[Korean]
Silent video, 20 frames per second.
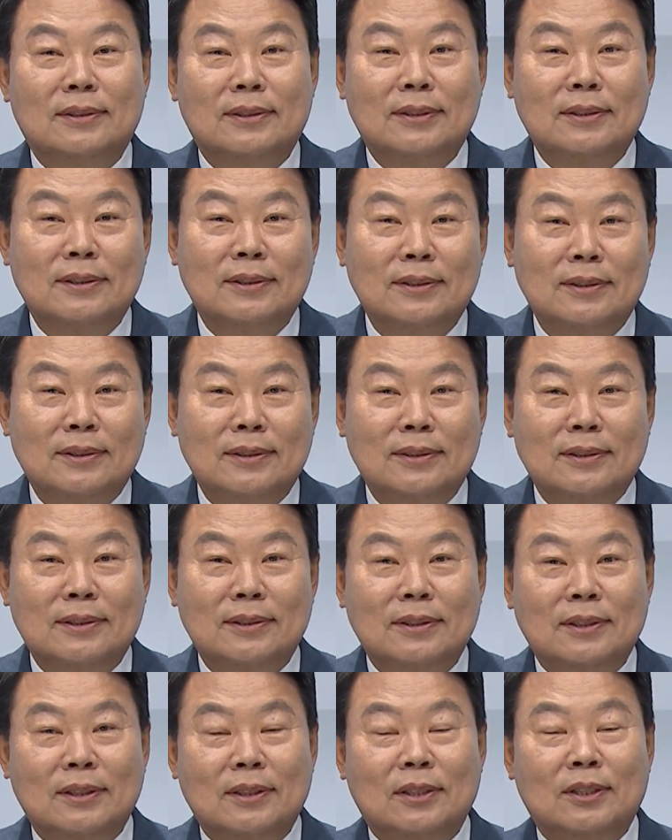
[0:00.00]
그
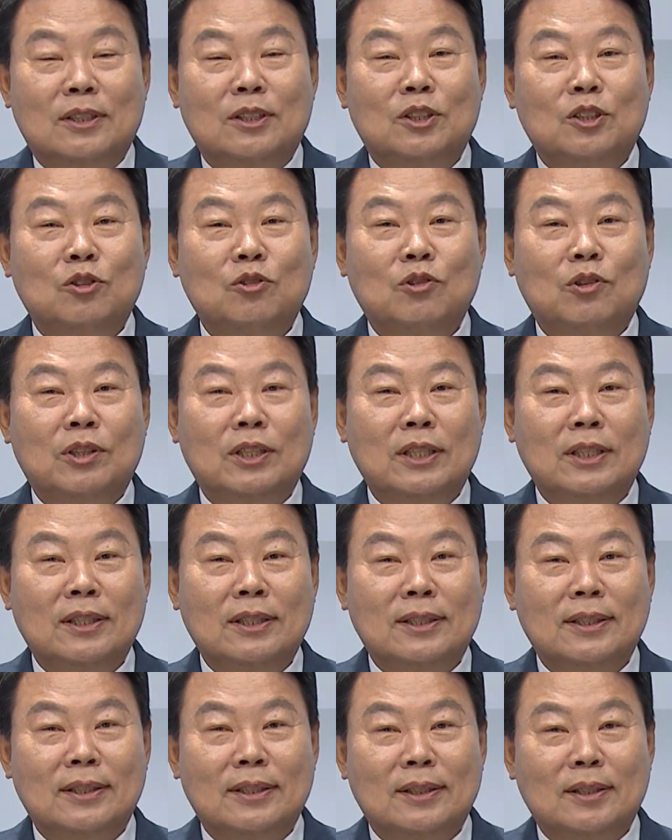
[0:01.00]

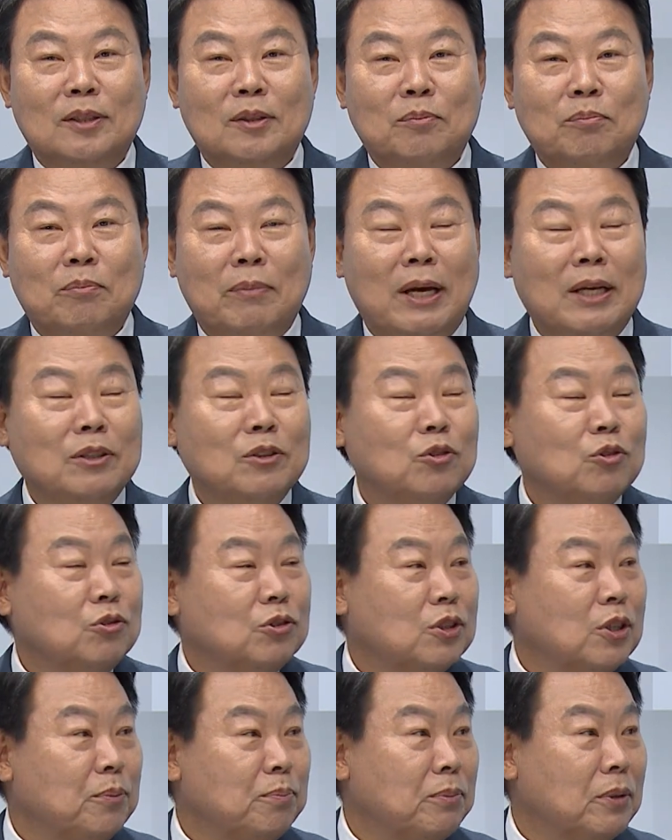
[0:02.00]
인원이
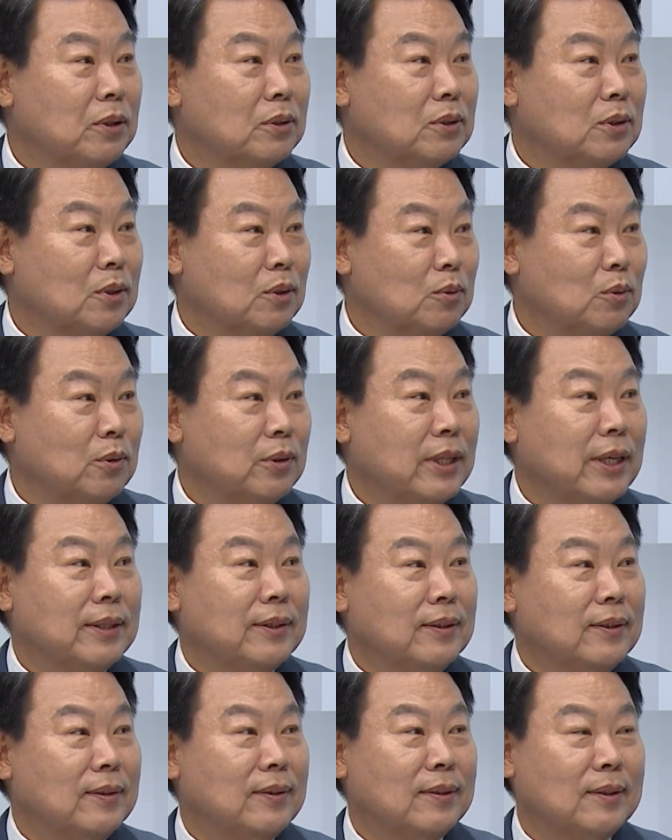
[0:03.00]
16,000명 정도
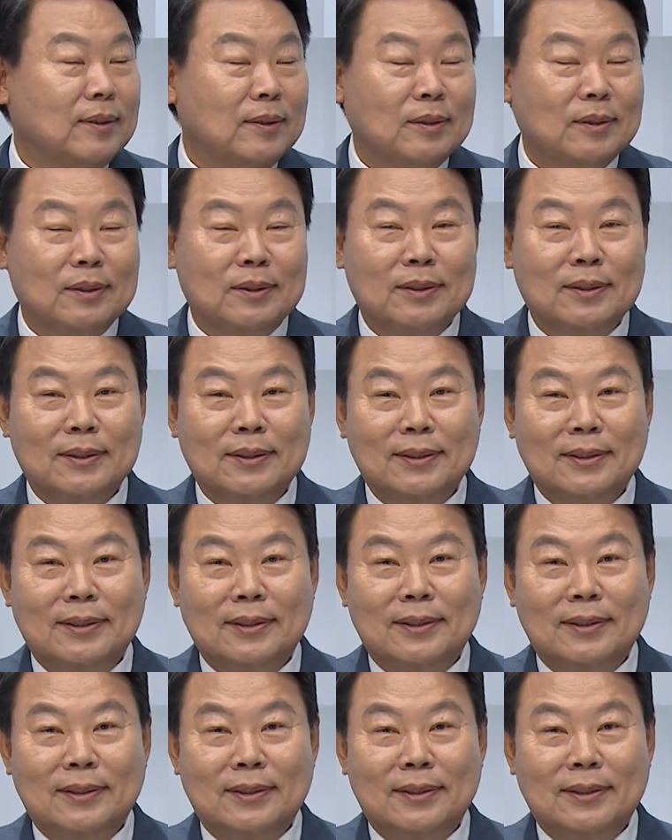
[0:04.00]
돼요. 네.